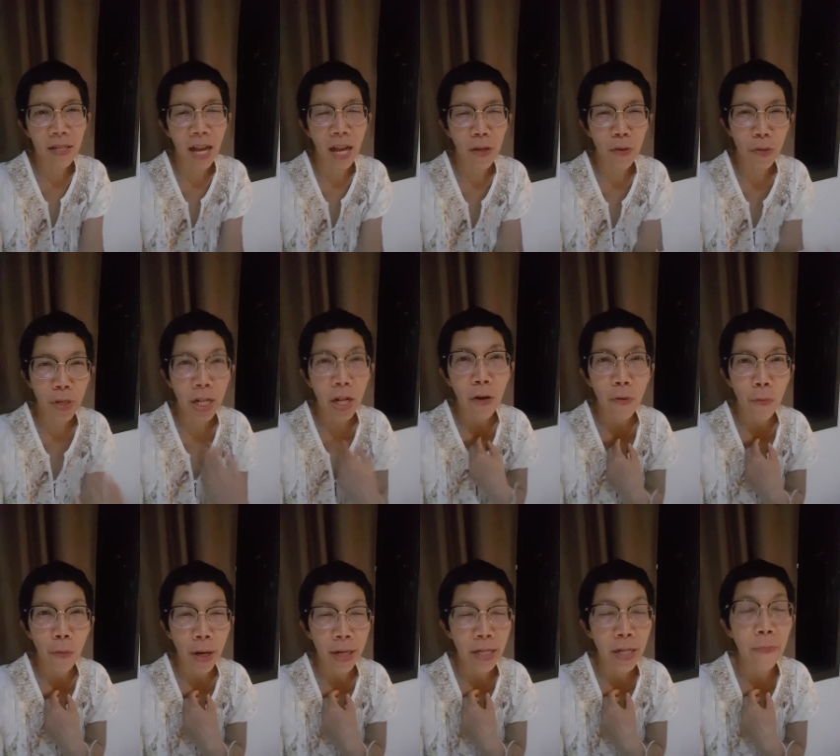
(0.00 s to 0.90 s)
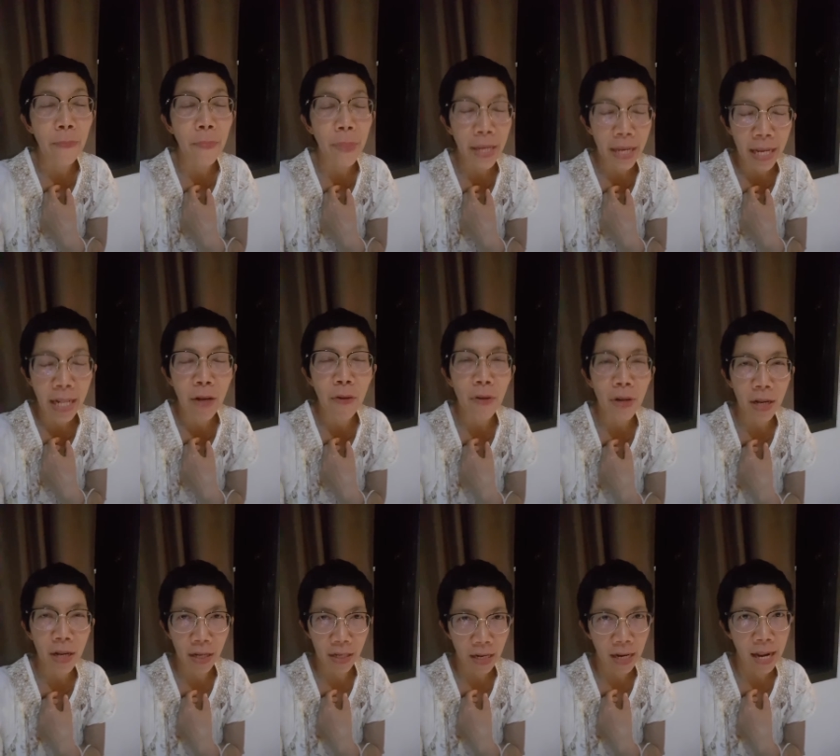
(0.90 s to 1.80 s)
อายุที่เราวันเดือนปีที่เรา
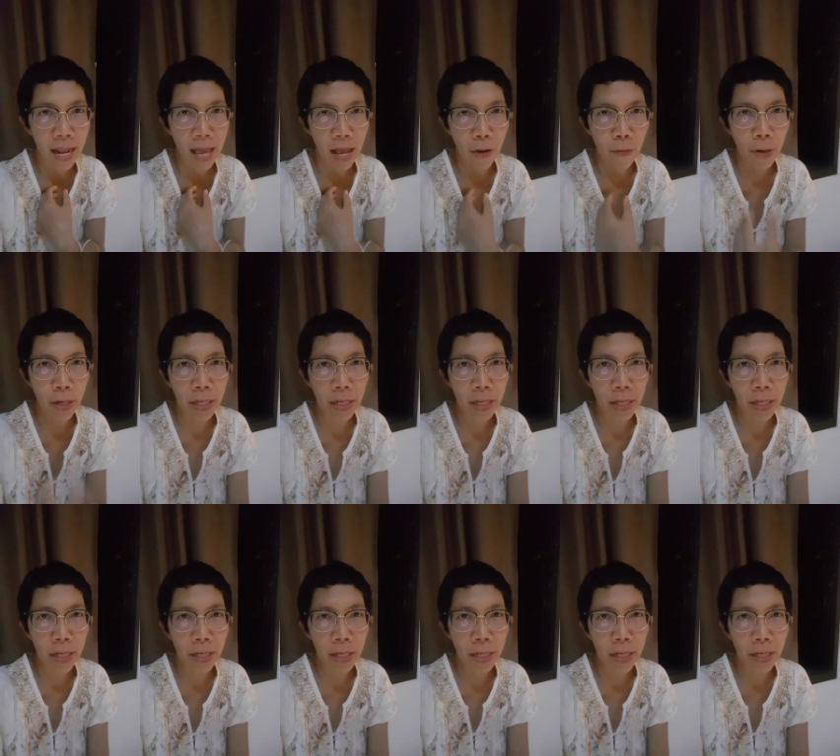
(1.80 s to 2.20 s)
เกิดนั่นแหละ